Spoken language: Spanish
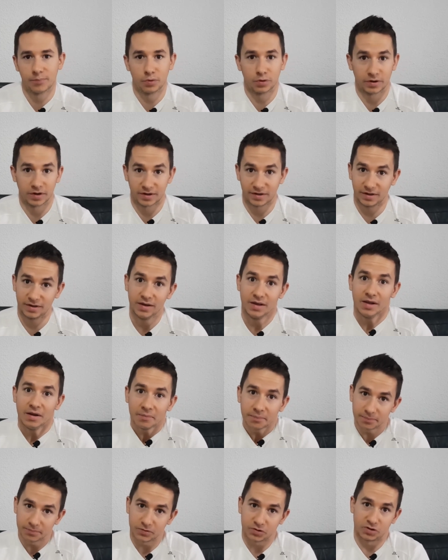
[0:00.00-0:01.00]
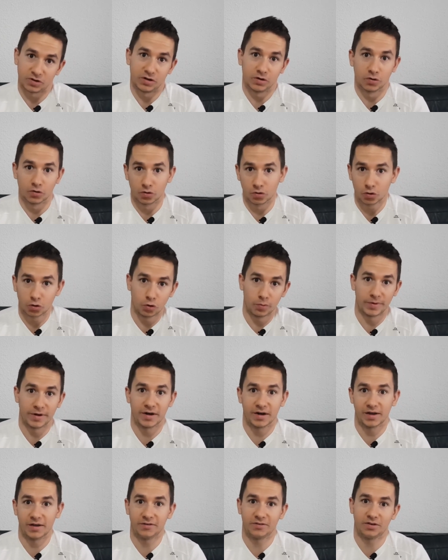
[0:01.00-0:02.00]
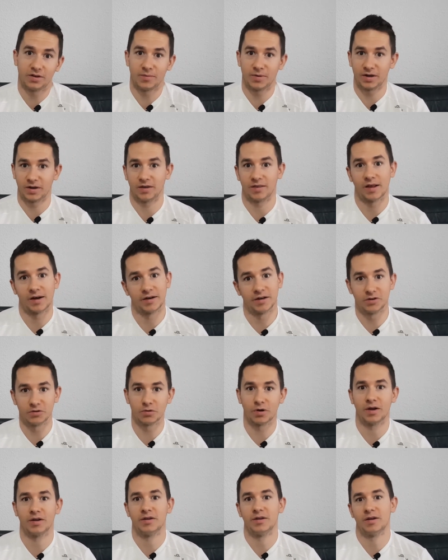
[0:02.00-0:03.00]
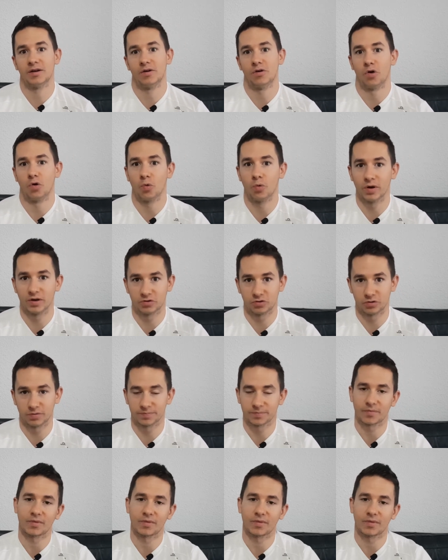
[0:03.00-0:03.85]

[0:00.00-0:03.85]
porque es que mm, si no, no come nada y se me queda el niño ahí en los huesos.